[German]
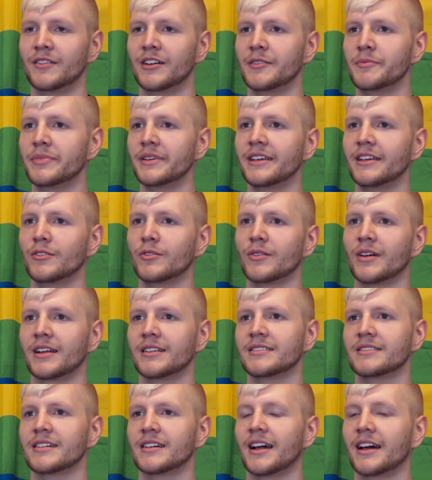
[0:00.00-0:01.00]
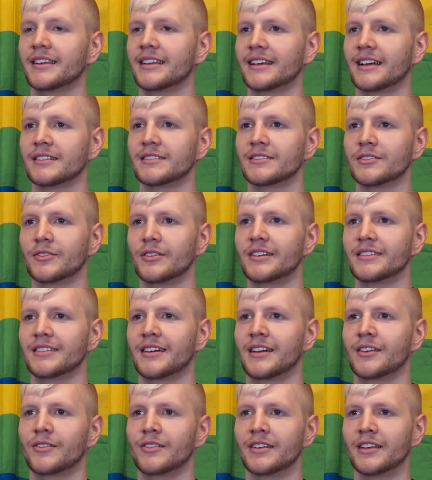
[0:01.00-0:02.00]
weil B, du kannst da gar nicht ganz treu
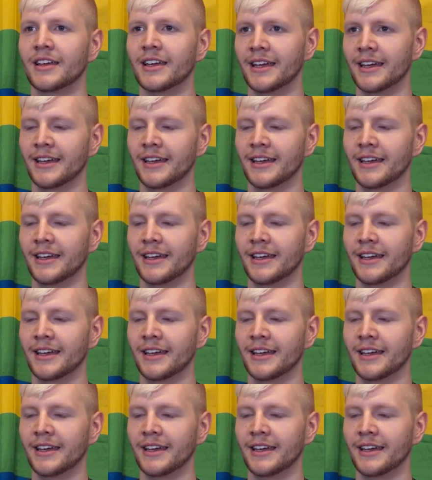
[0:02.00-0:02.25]
sein und